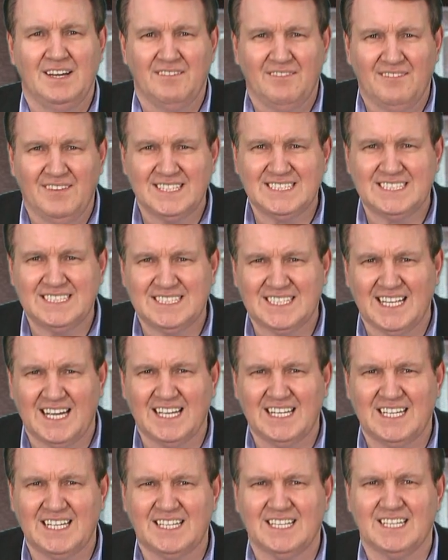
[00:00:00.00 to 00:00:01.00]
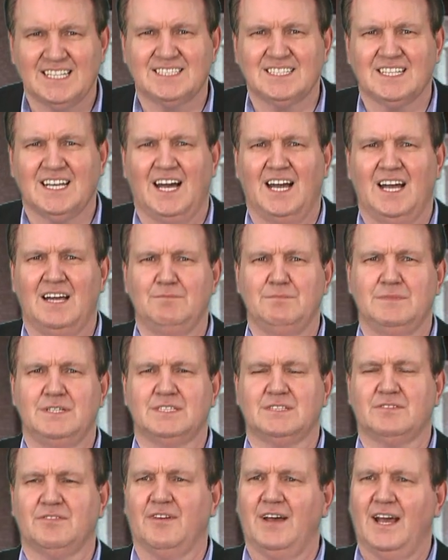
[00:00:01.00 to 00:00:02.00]
was ist eigentlich das
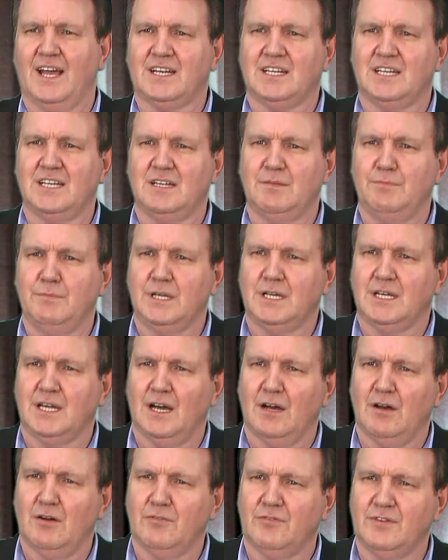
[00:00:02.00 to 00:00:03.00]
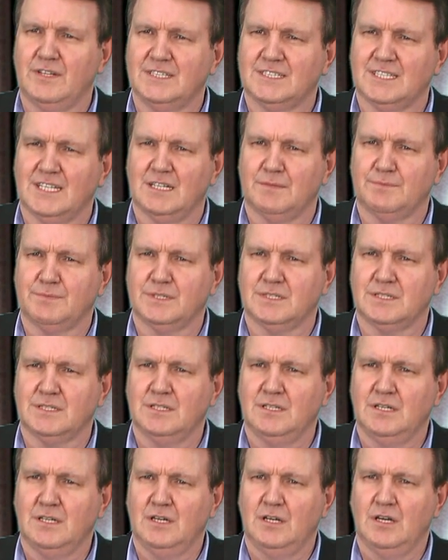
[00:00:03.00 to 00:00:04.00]
Geheimnis, fragte ich mich daraufhin selbst.
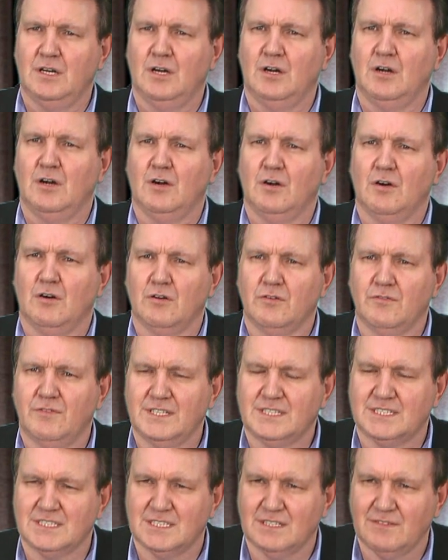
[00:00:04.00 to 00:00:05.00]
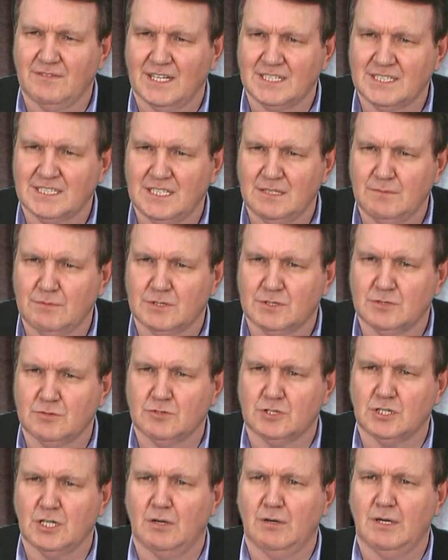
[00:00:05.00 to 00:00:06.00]
Und wissen Sie was, liebe
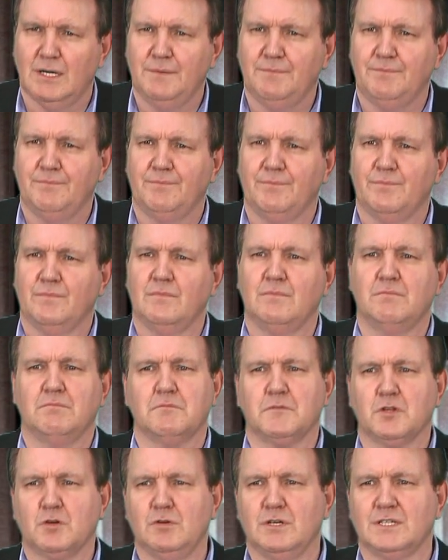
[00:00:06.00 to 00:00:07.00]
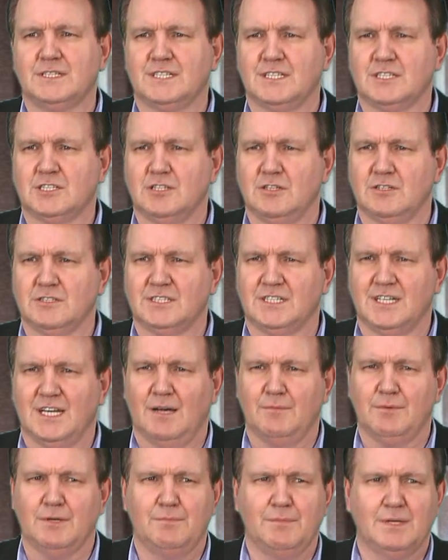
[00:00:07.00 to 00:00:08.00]
Zuschauer? Kurz entschlossen
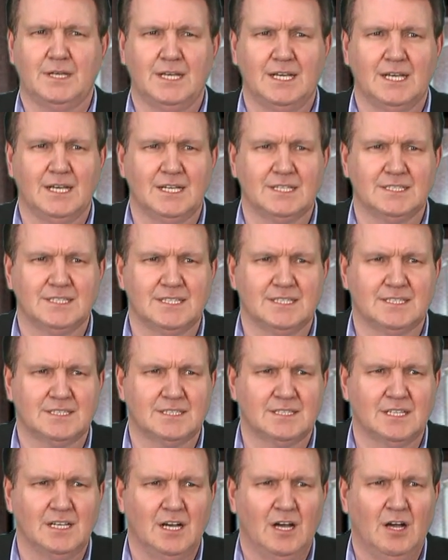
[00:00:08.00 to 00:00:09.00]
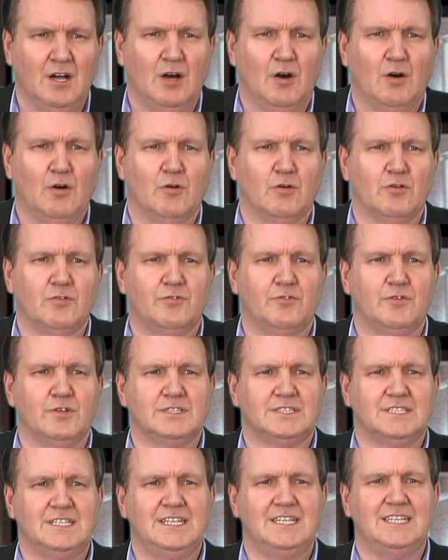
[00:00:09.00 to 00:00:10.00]
habe ich mich hingesetzt und für
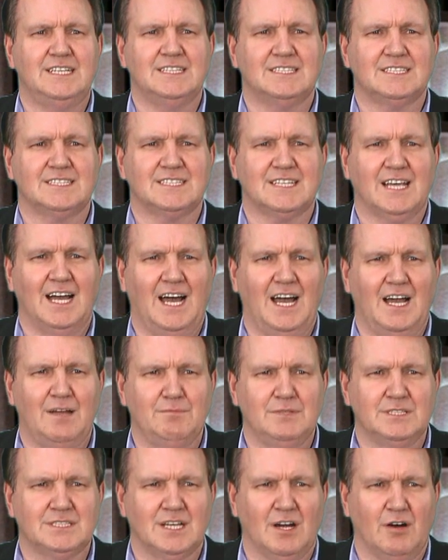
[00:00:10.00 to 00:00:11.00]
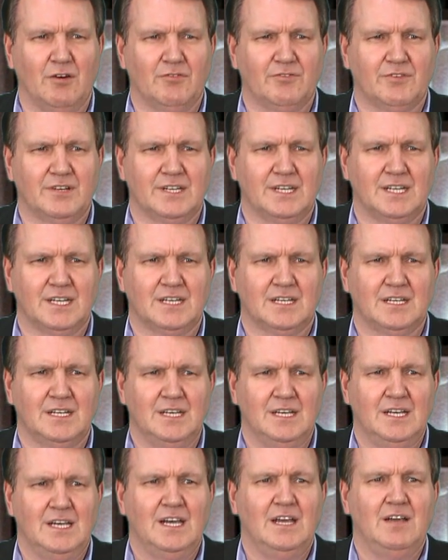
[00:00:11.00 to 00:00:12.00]
Sie dieses Geheimnis aufgedeckt,
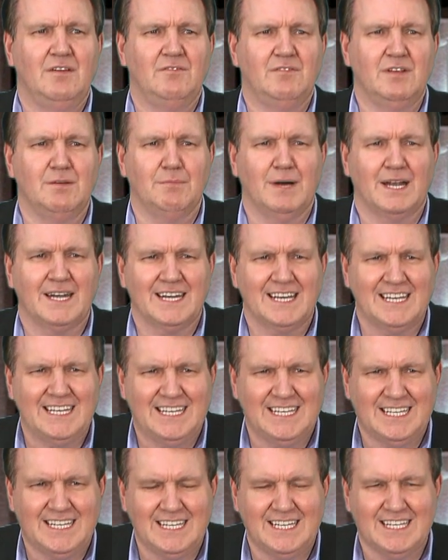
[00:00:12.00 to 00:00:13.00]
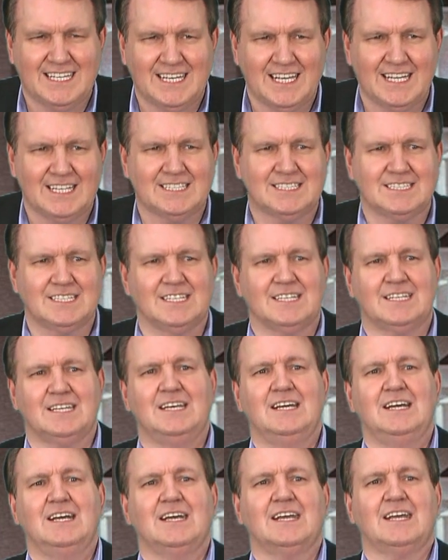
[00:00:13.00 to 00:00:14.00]
wie man richtig textet,
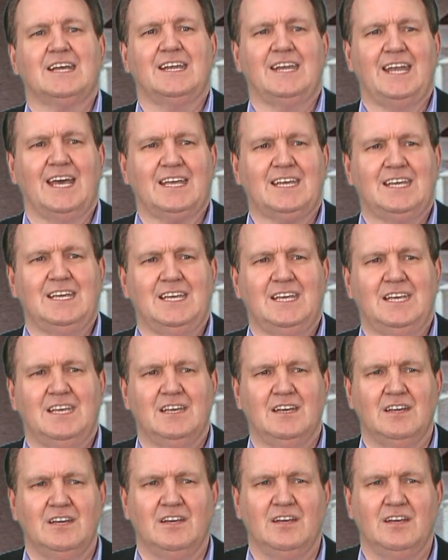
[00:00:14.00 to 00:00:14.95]
knackig,